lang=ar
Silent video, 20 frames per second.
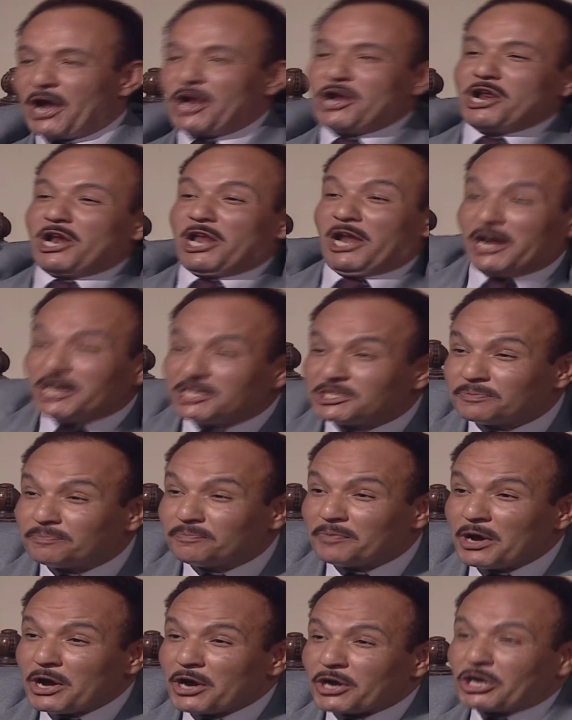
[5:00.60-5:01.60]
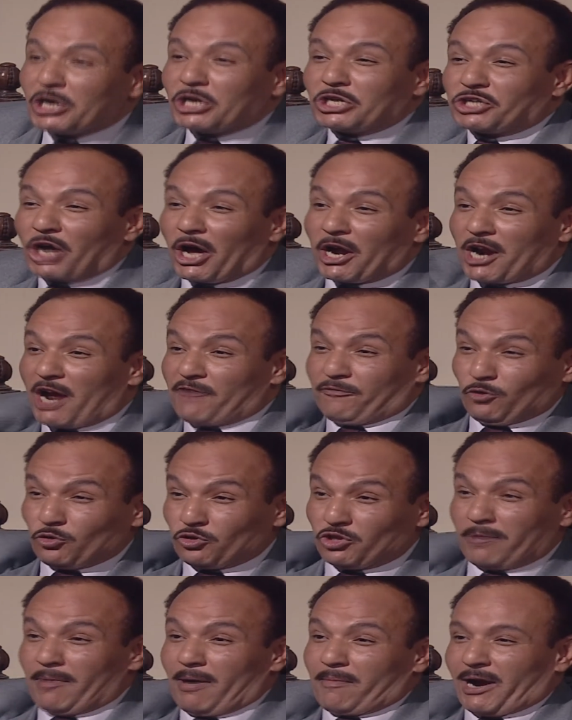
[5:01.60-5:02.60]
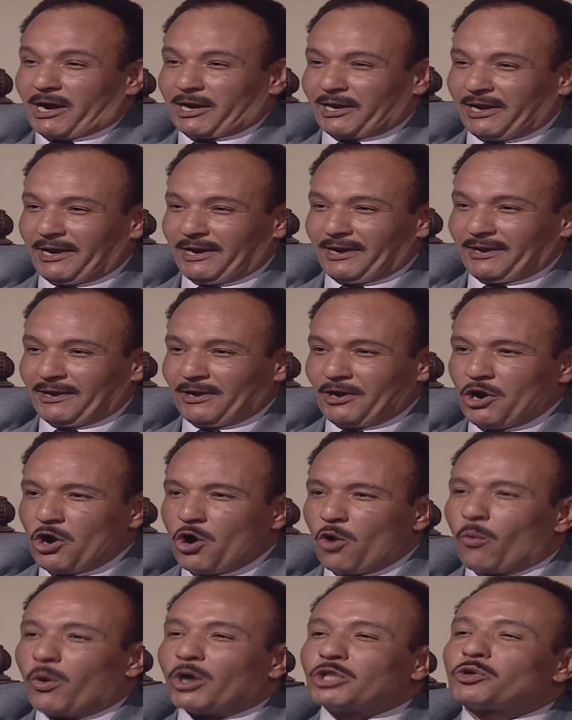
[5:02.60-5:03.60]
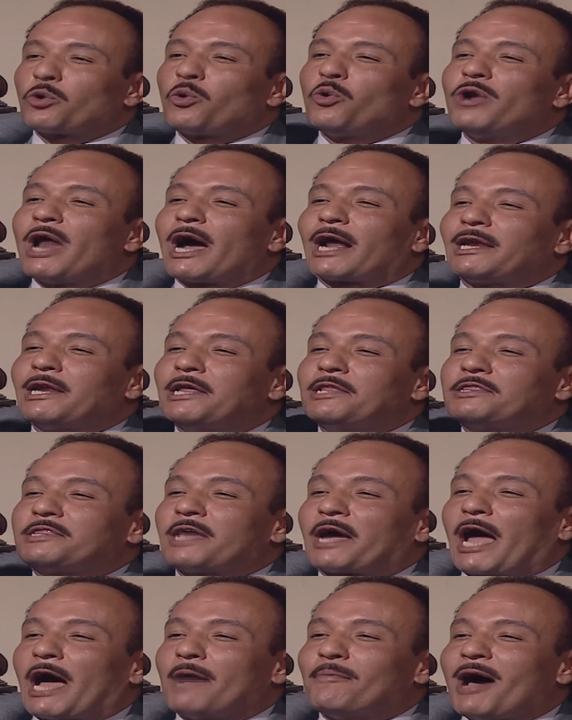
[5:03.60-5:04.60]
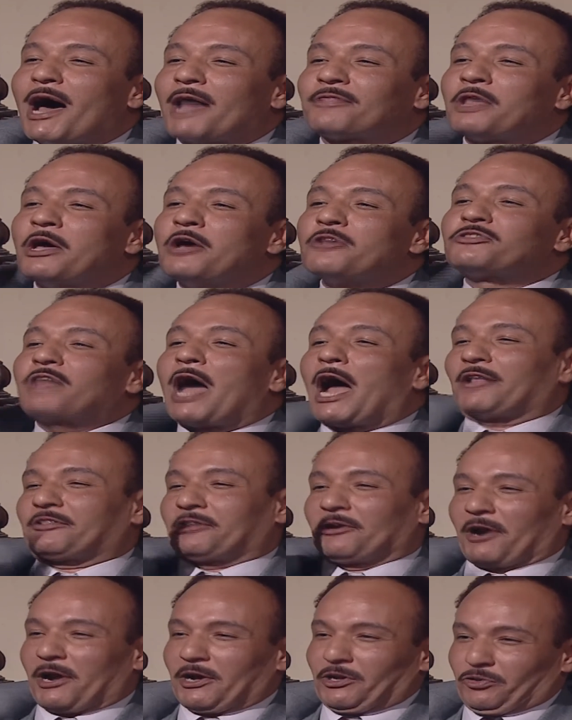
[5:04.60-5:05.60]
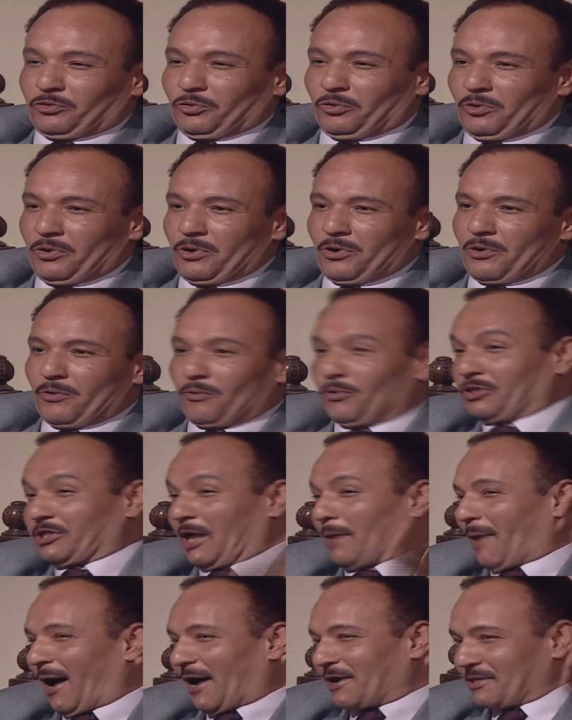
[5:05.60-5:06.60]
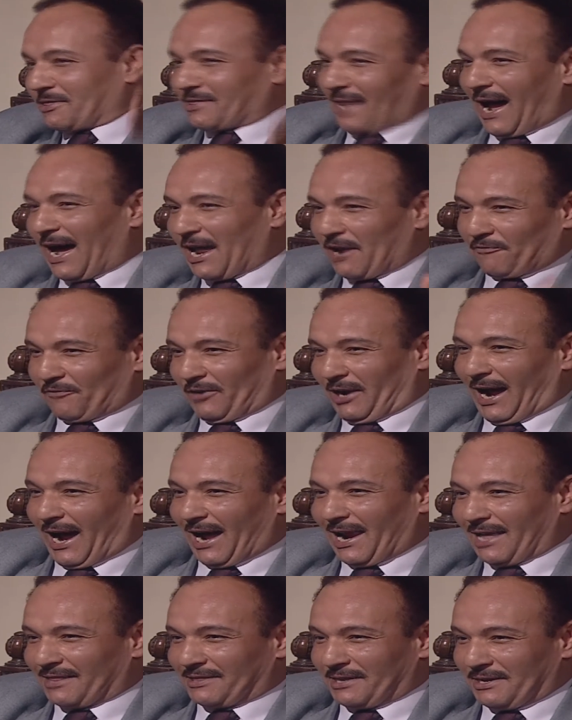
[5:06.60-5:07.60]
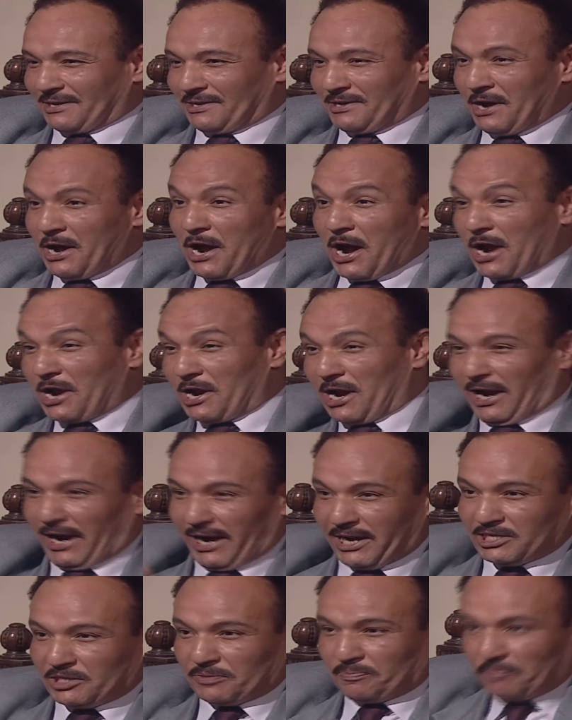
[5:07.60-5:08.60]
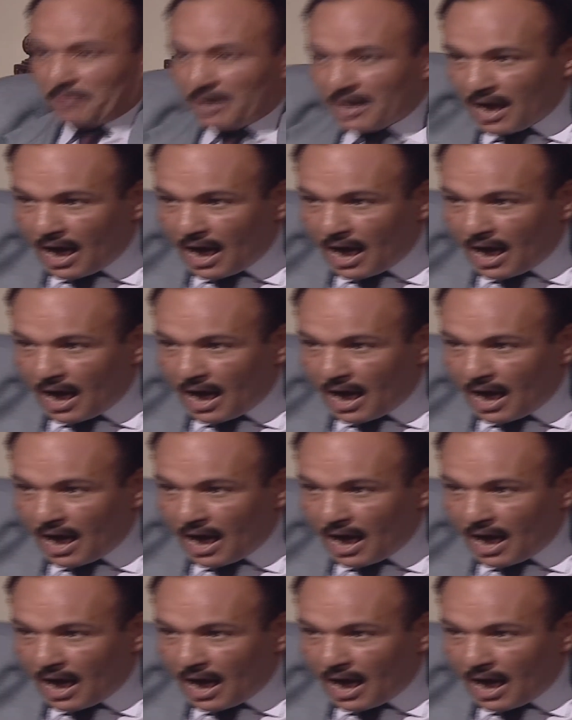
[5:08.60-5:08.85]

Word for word: إن الحزب يشرفوا انضمامك ليه ودخولك الانتخابات تحت رايته وطبعا انت عارف في الحالة دي إن الحزب